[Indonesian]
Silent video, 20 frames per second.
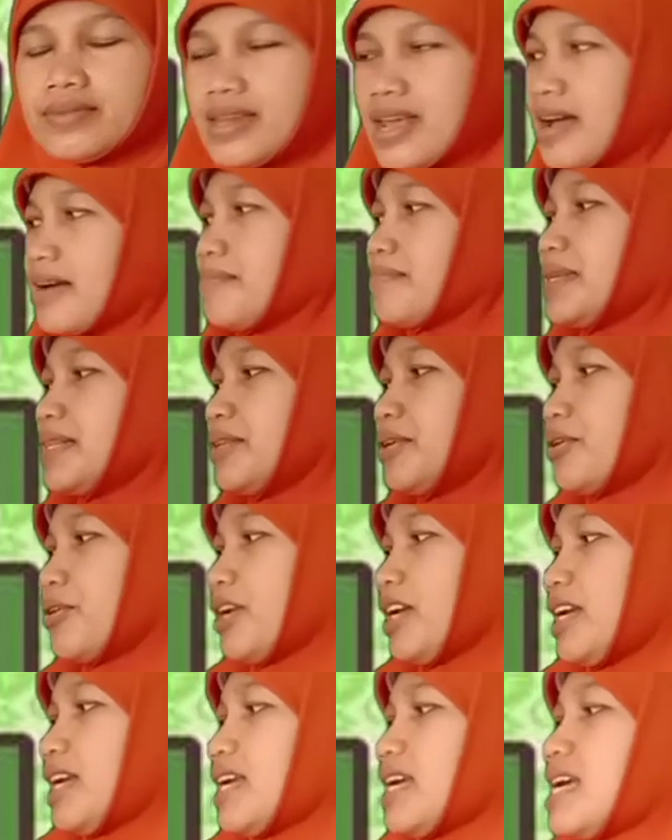Ya,
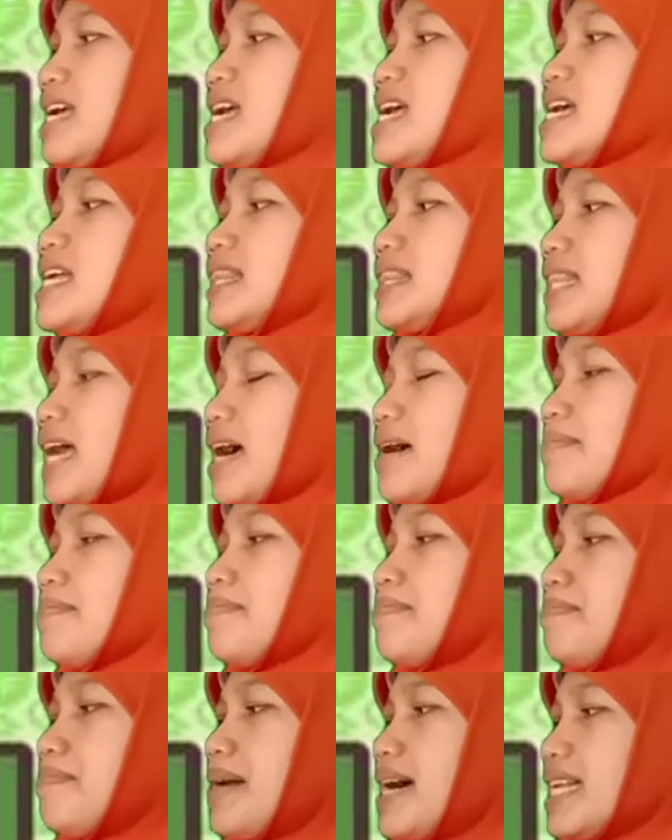betul.
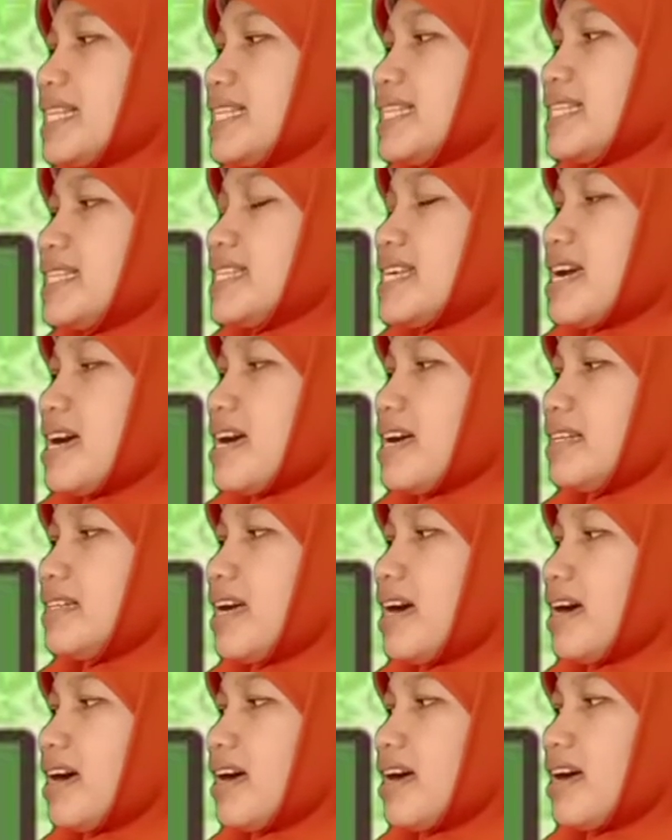Tabat
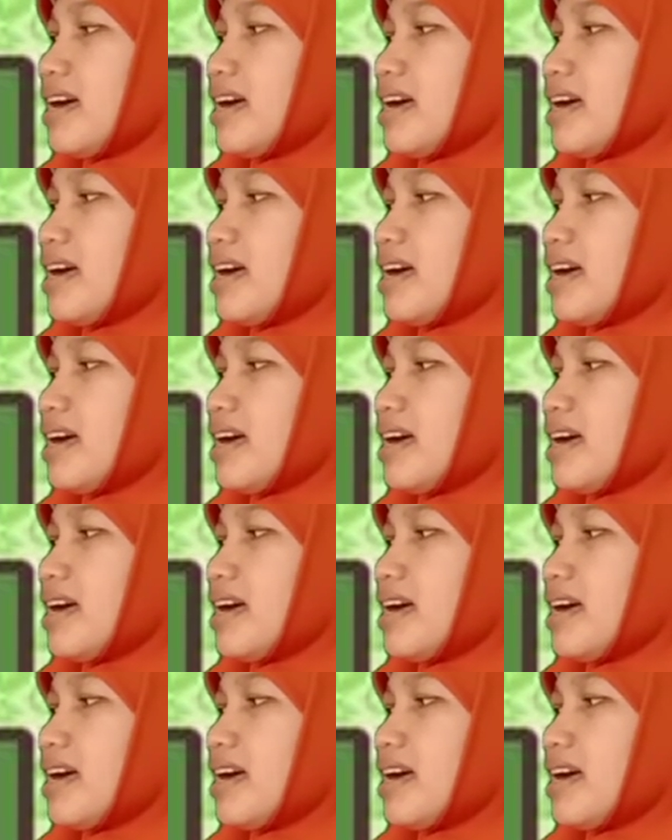yada